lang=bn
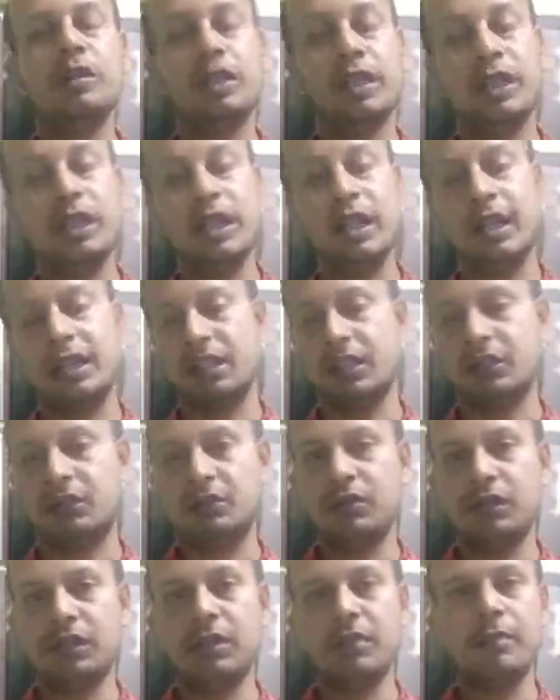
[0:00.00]
সেই
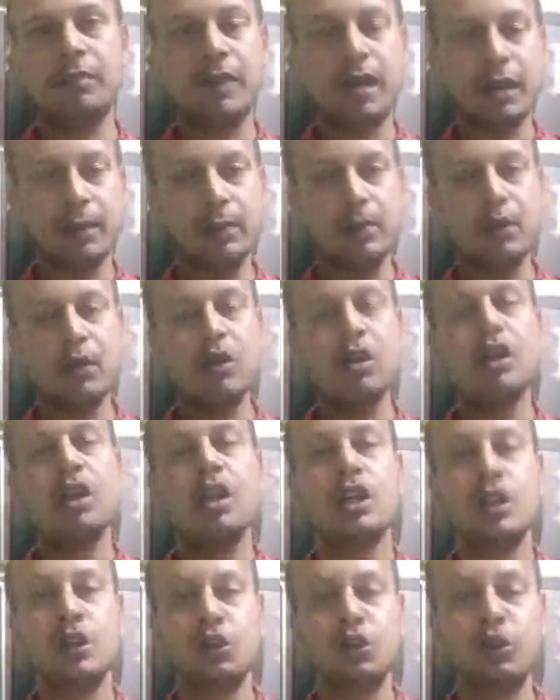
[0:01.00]
আগাছাগুলোকে মারব
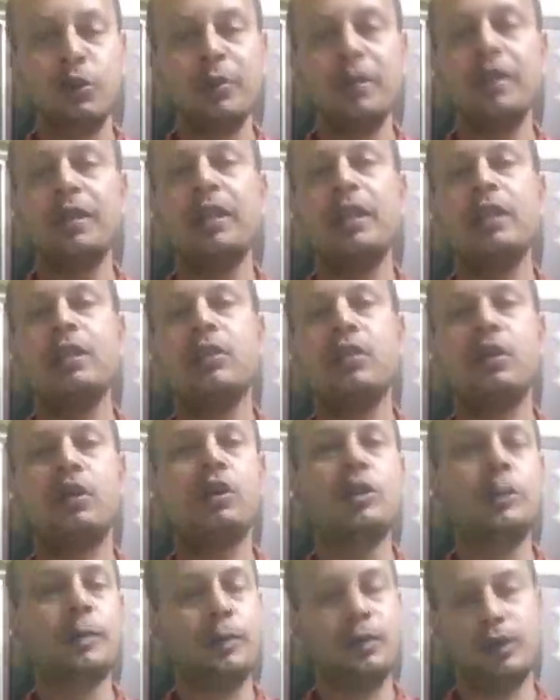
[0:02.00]
নমিনি
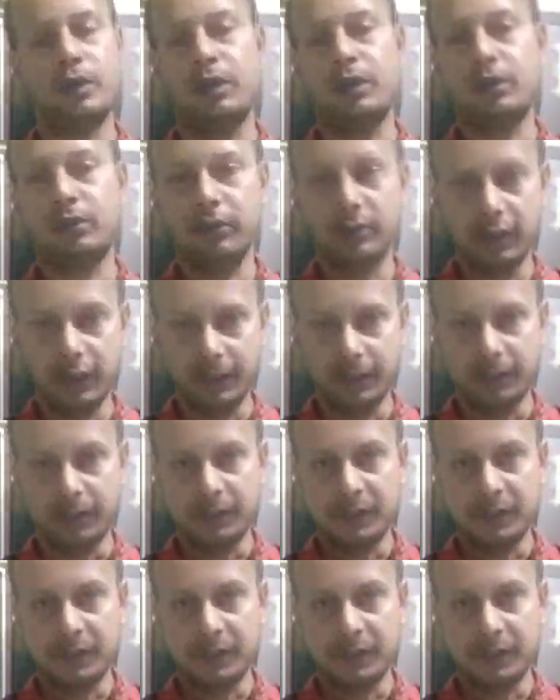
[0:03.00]
গোল্ড প্রয়োগ করে